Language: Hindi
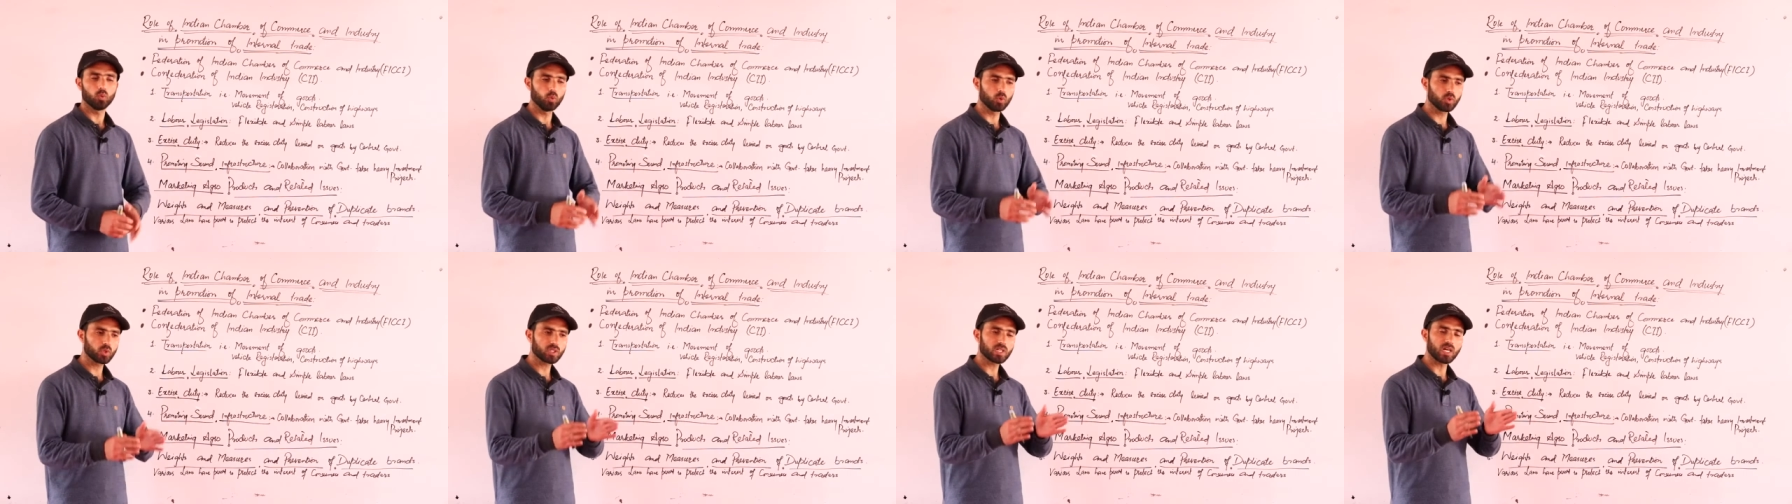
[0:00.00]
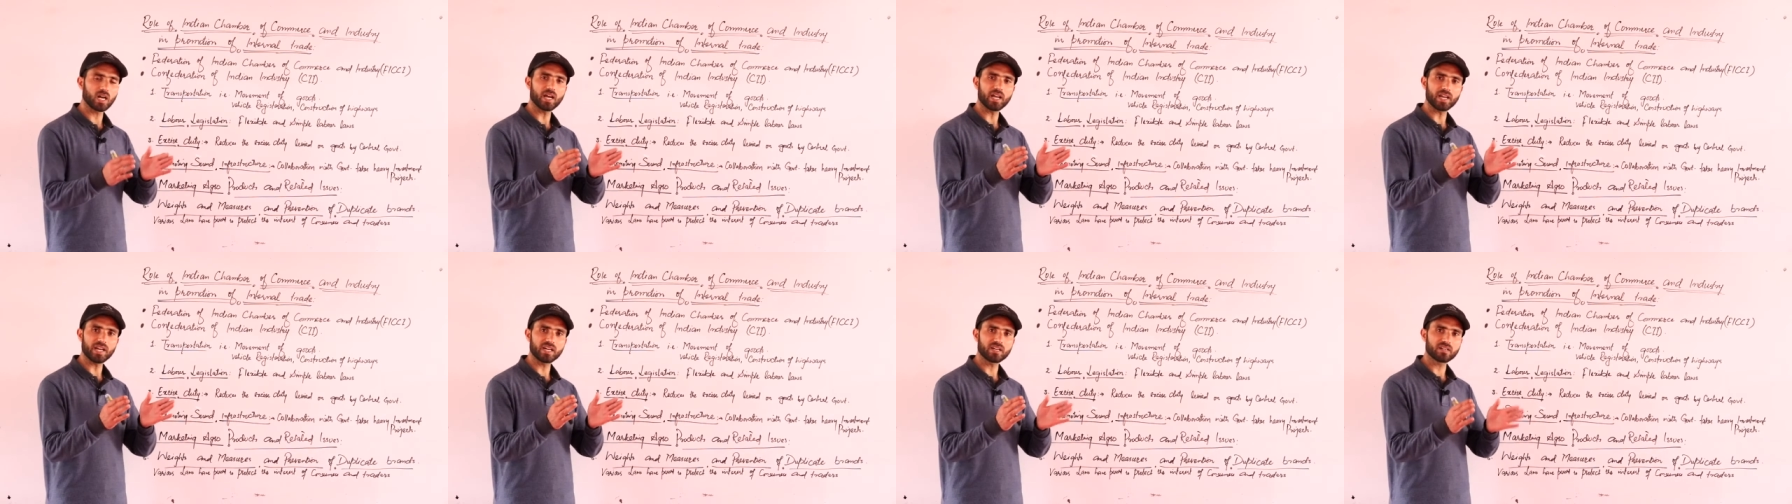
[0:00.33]

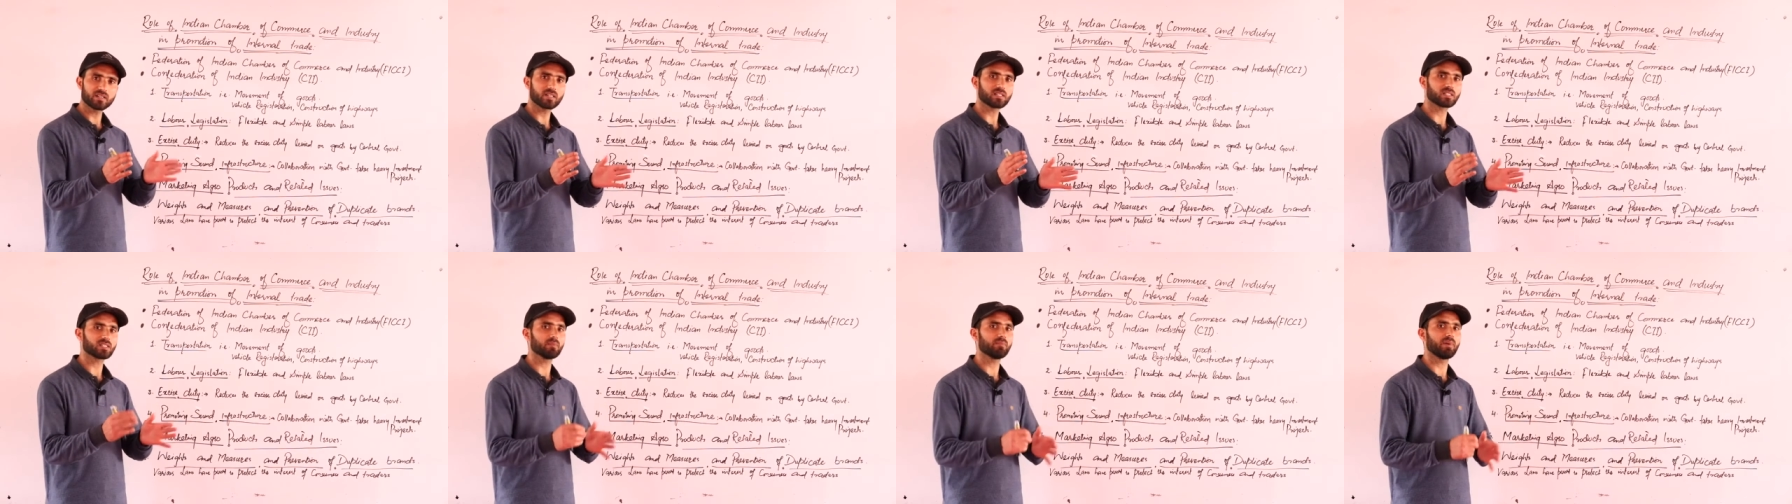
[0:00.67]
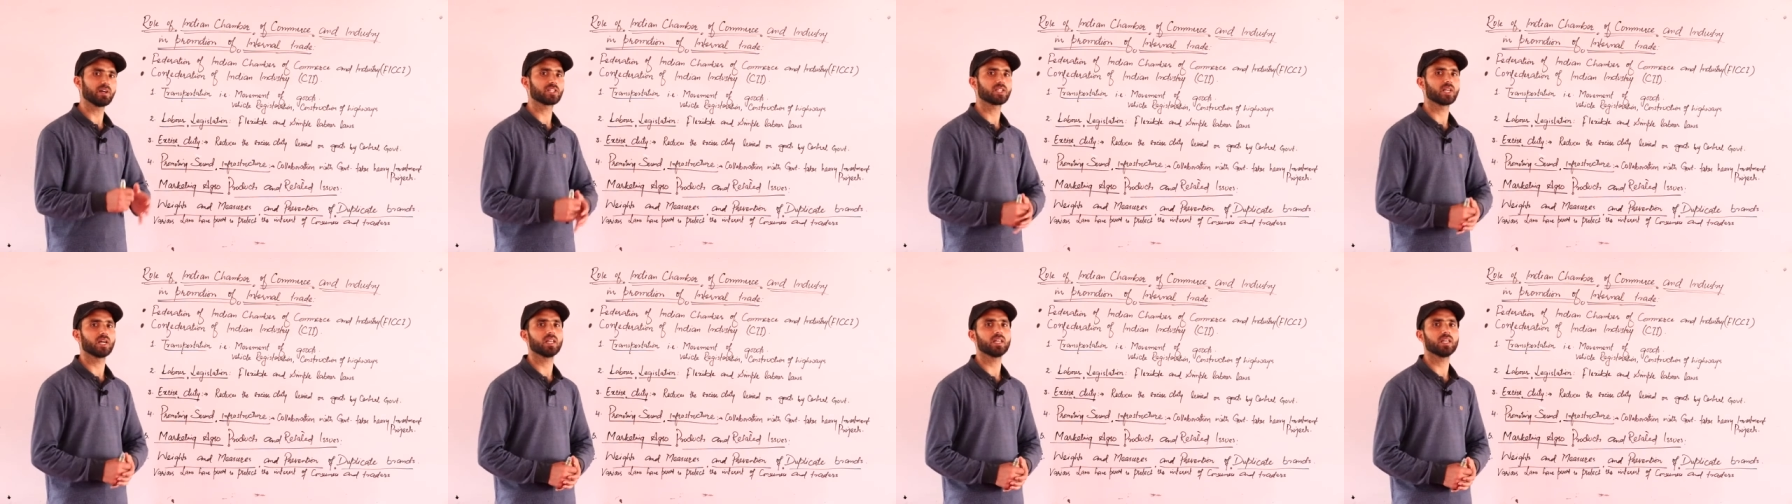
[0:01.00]
उनका इंटरेस्ट
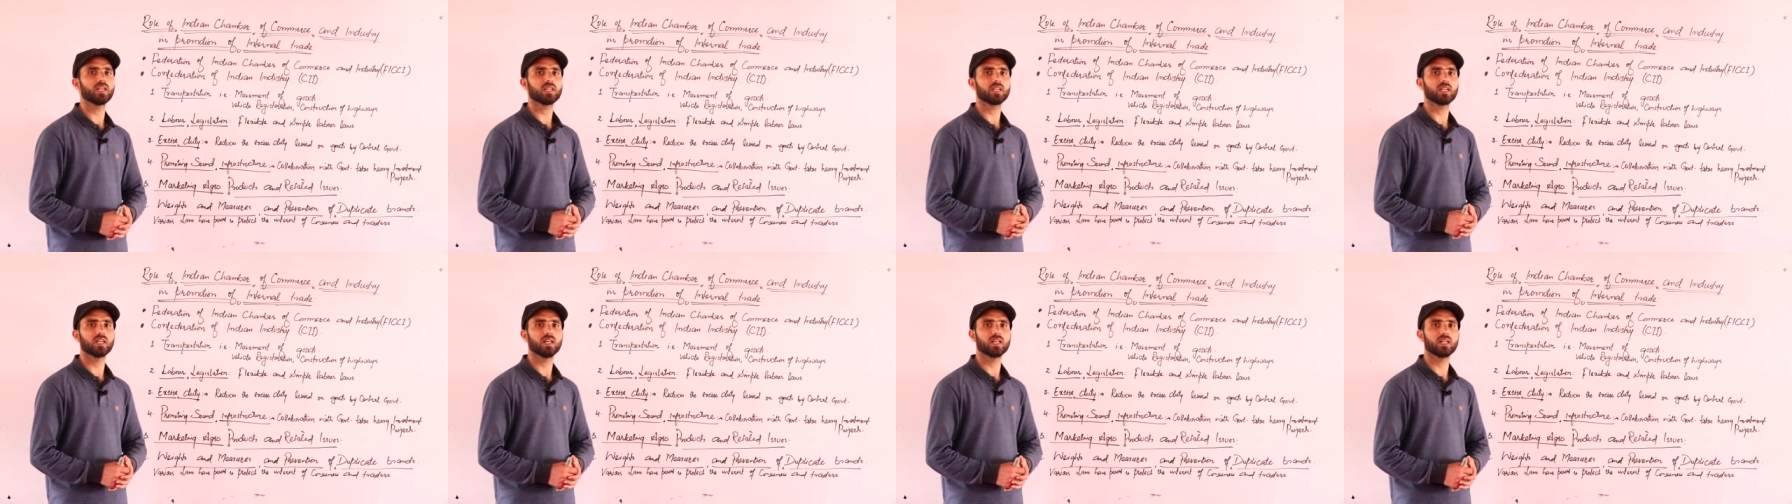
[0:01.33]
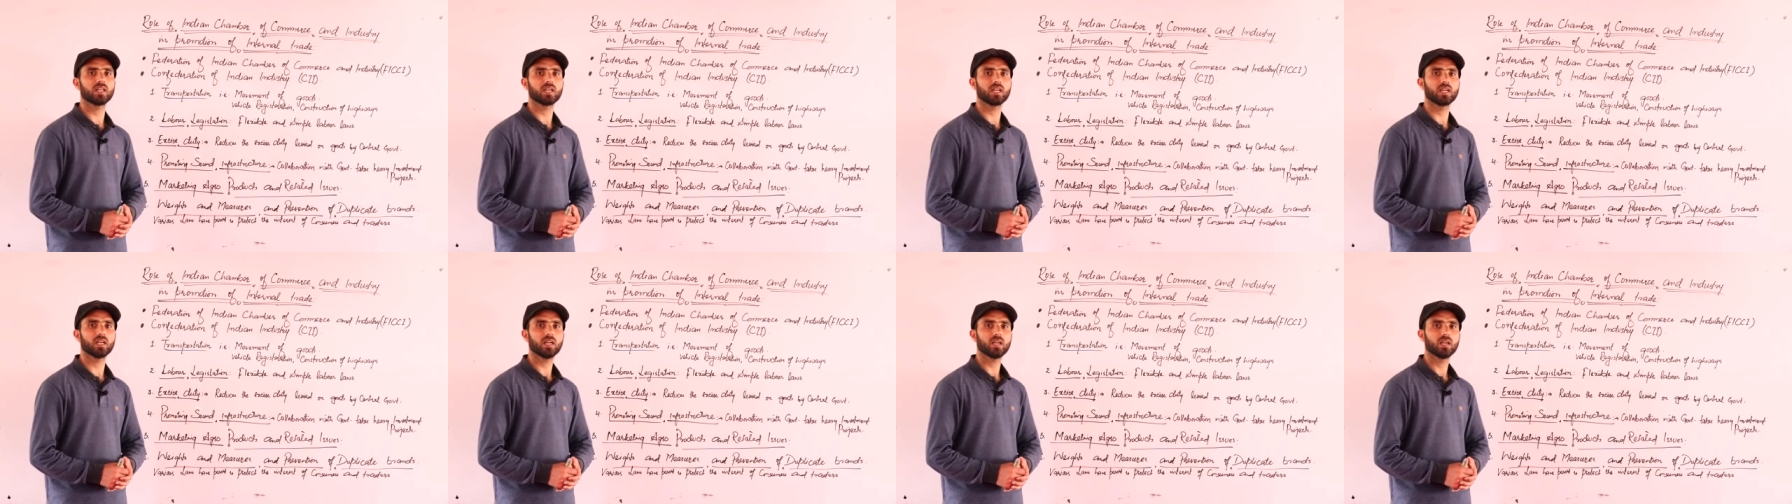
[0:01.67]
बचाने के
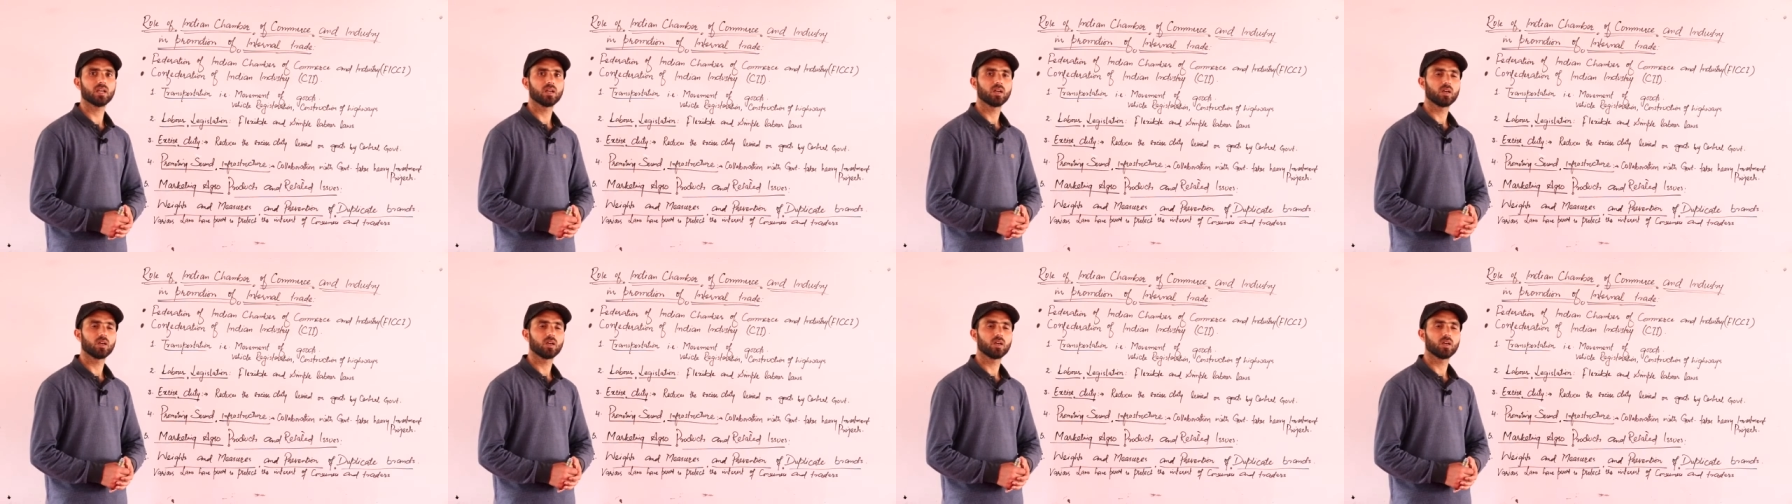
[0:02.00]
लिए